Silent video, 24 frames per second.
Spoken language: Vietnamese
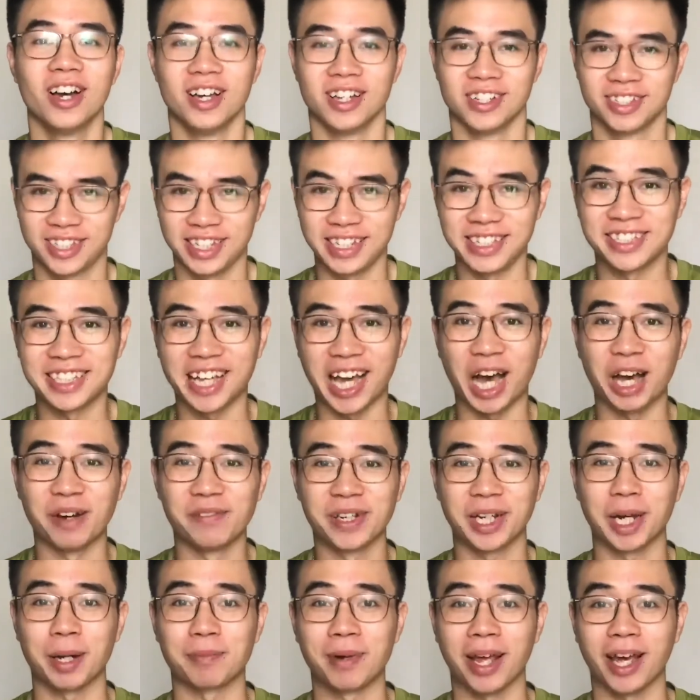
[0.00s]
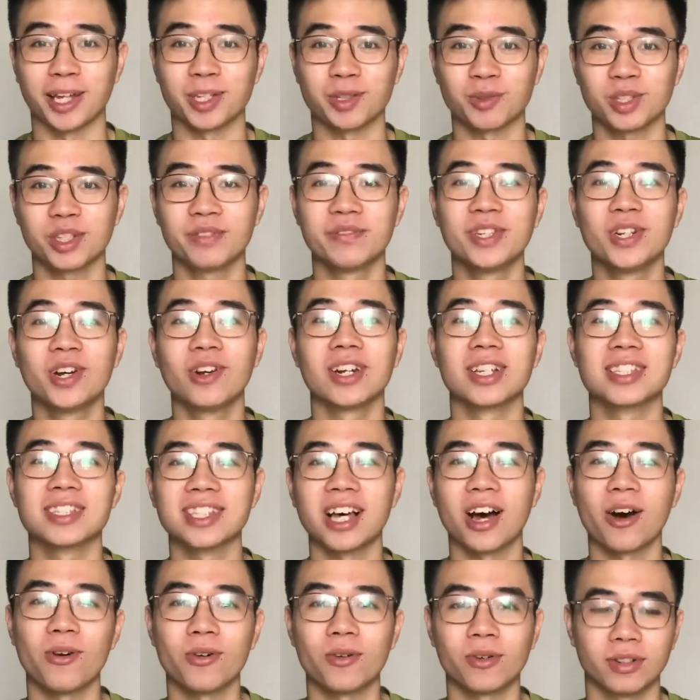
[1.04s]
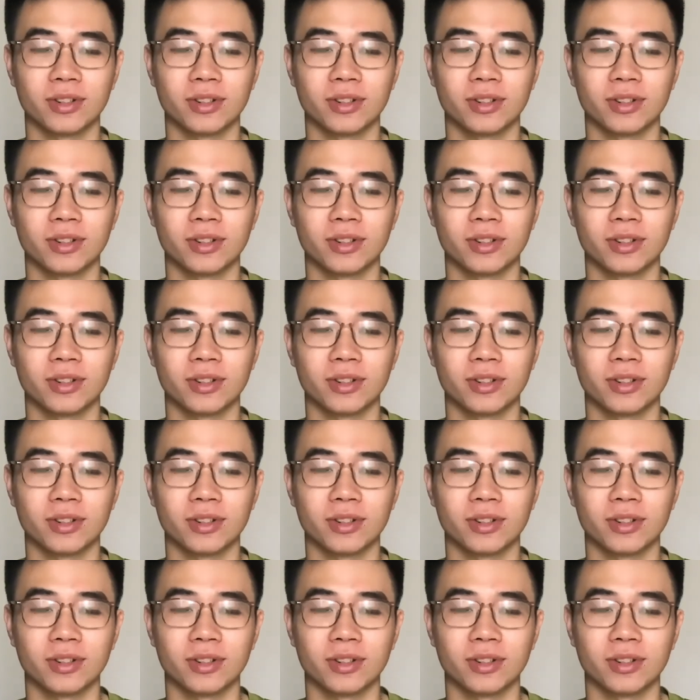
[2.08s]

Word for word: Xin chào và hẹn gặp lại trong những video lần sau.